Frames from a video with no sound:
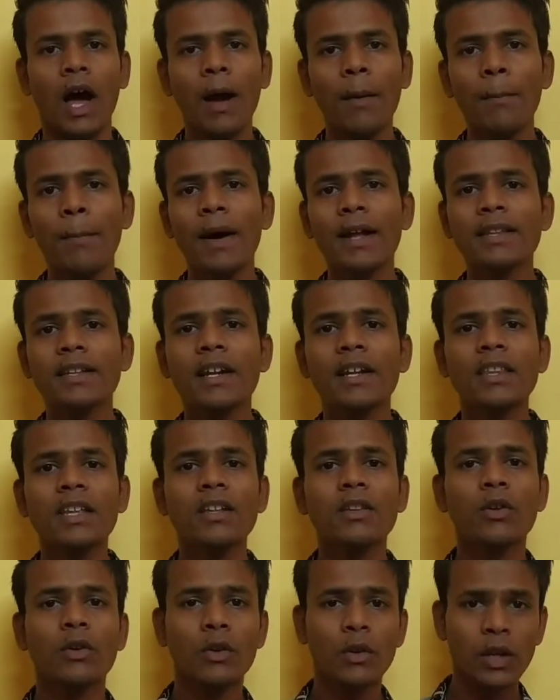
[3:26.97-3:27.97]
अब बात
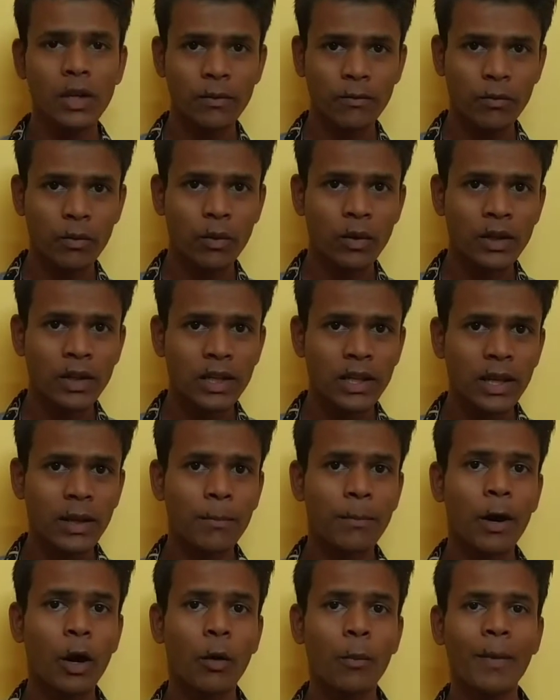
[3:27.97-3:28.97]
करते हैं दोनों ही फोन
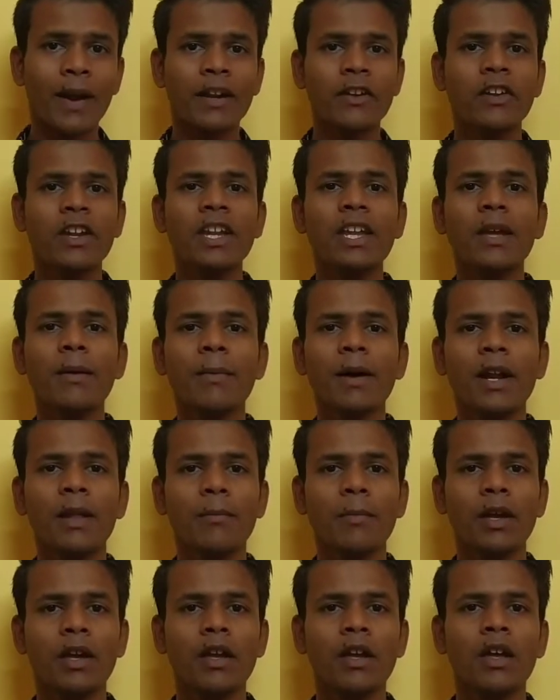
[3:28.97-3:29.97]
के बायोमेट्रिक के
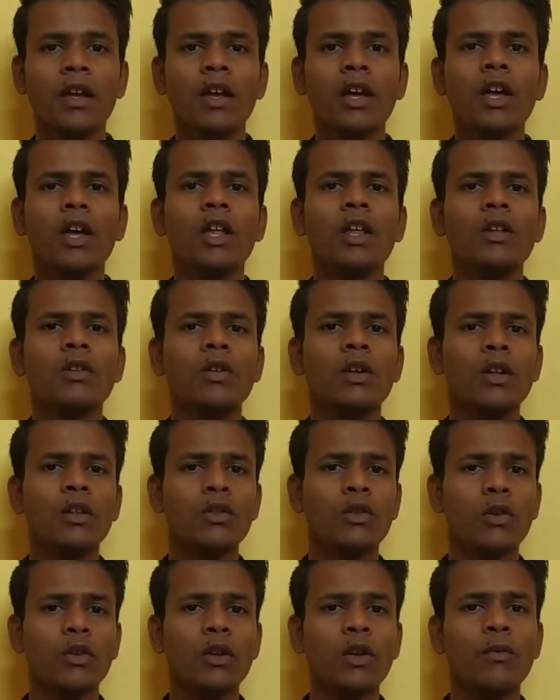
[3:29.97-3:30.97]
बारे में तो
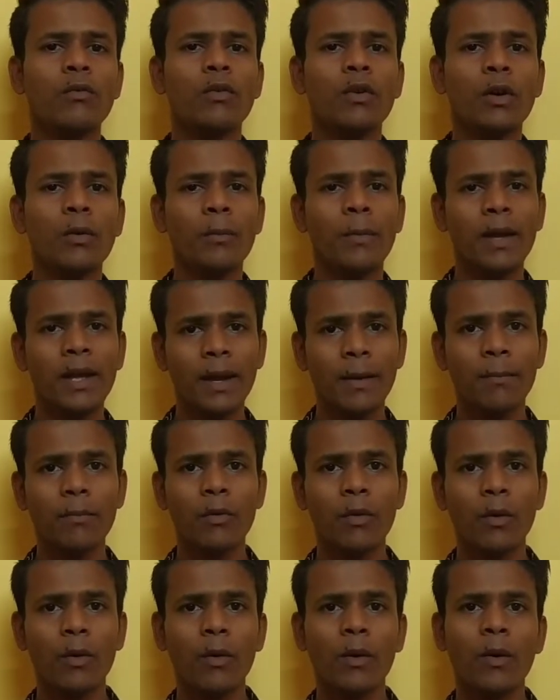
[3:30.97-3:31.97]
इन दोनों फोन में
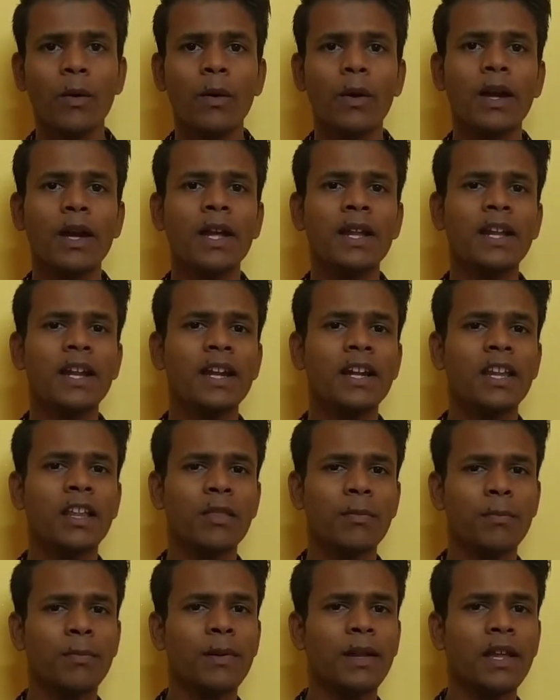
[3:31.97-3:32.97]
आपको इन्हें
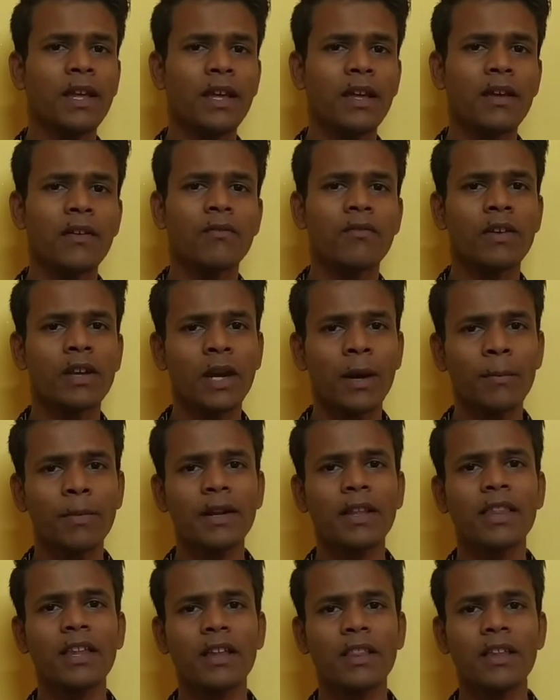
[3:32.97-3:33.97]
डिस्प्ले
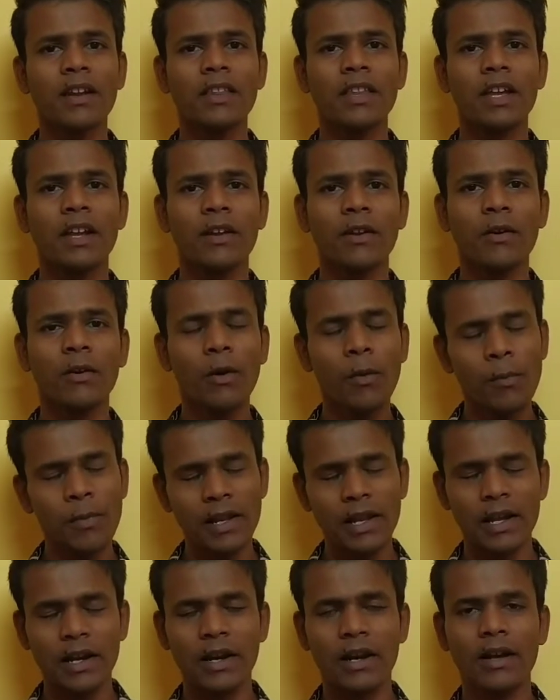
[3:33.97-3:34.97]
फिंगरप्रिंट सेंसर देखने को
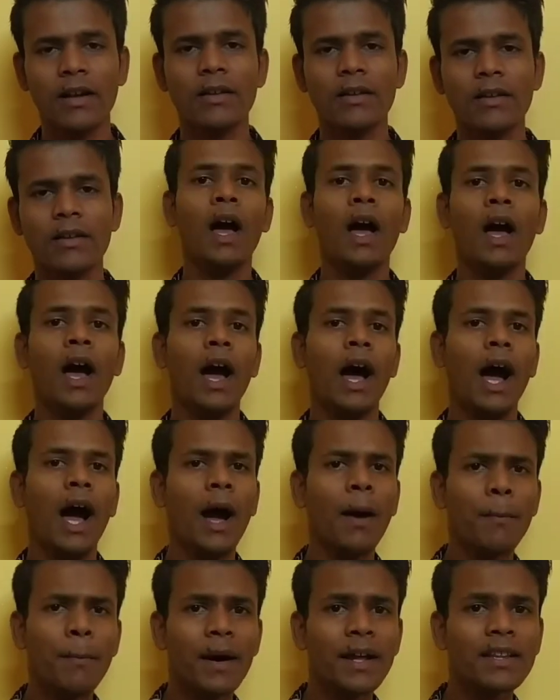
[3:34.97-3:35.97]
मिलेगा
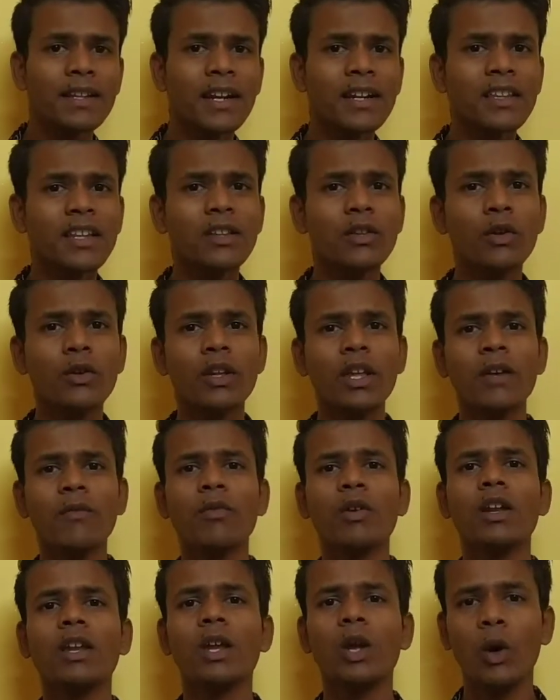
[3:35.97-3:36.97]
अब बात करते हैं दोनों ही
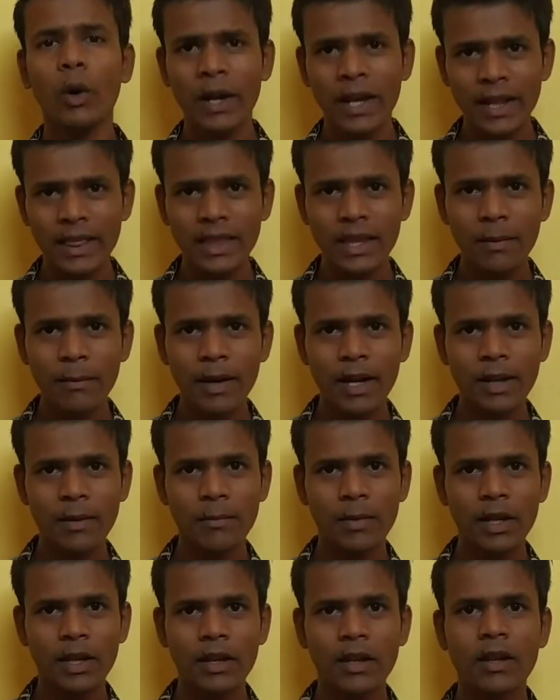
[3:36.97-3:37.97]
फोन के ओएस के बारे
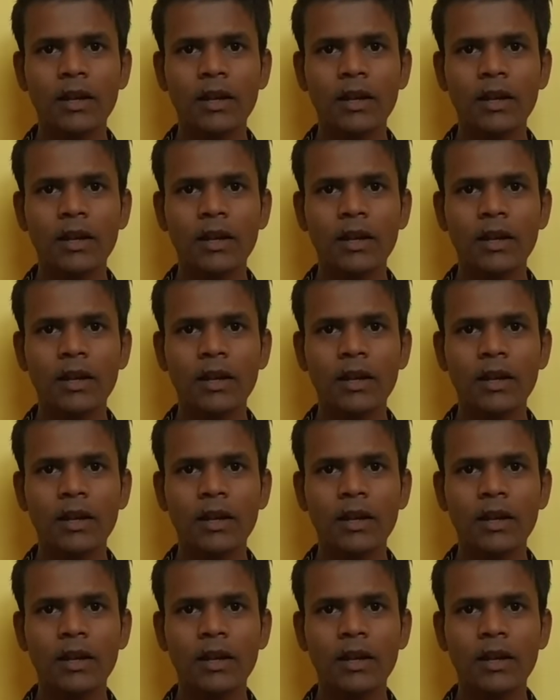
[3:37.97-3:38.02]
में